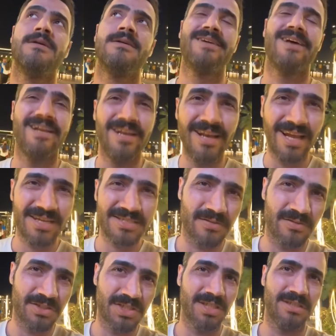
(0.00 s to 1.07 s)
يعني
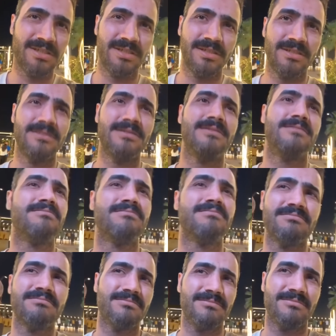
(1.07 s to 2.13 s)
للأسف الشديد
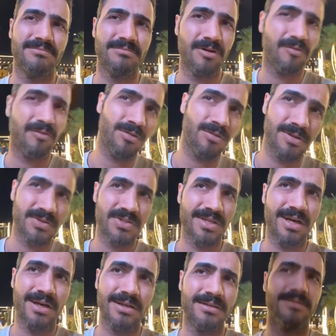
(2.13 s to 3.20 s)
المفروض
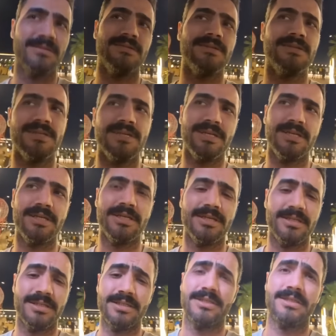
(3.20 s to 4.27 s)
الإنسان
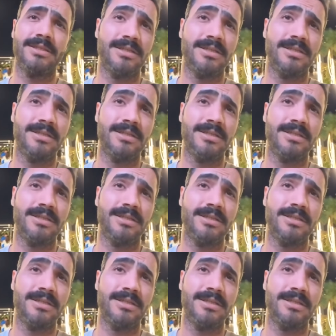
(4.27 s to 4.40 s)
آه،